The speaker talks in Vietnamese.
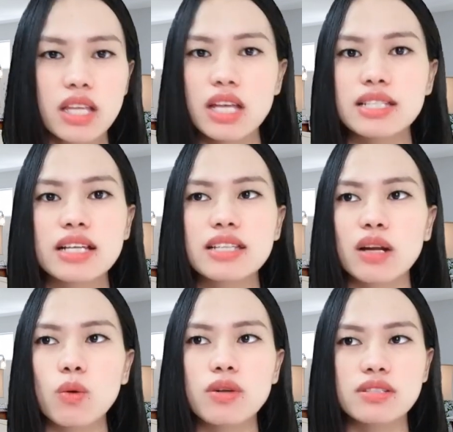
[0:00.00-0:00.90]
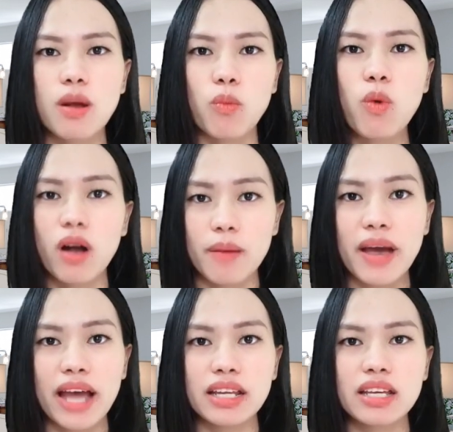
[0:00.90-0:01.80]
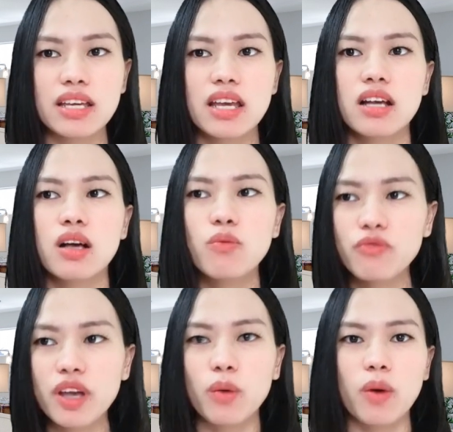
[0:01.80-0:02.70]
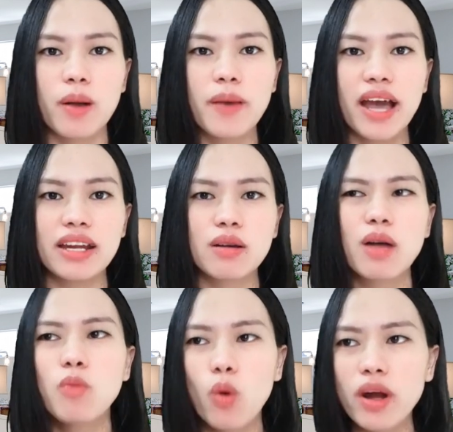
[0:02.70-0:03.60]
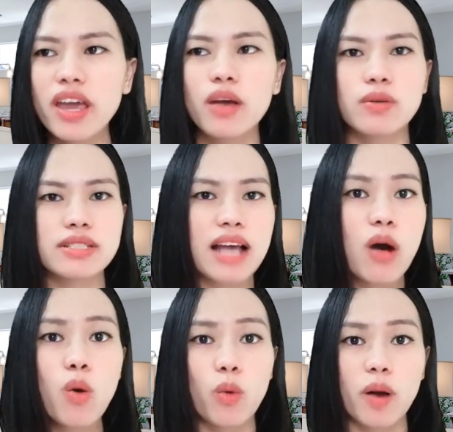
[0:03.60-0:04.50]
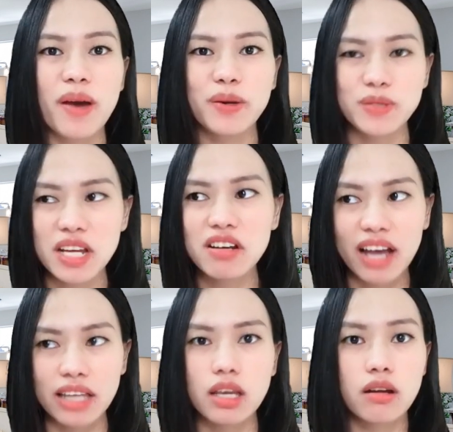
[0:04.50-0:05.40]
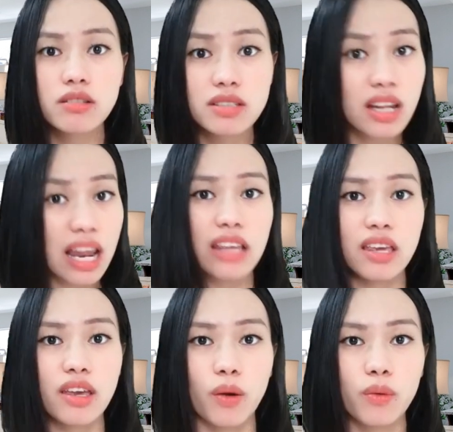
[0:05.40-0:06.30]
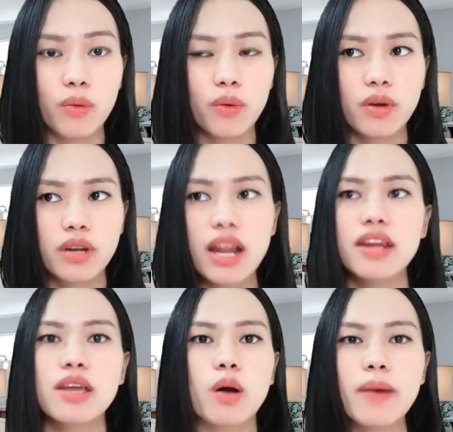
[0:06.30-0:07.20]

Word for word: thì chắc chắn cuộc sống của các bạn ấy, công việc của các bạn ấy, các mối quan hệ của xã hội của các bạn nó sẽ được cải thiện hơn rất là nhiều. Đấy là điều các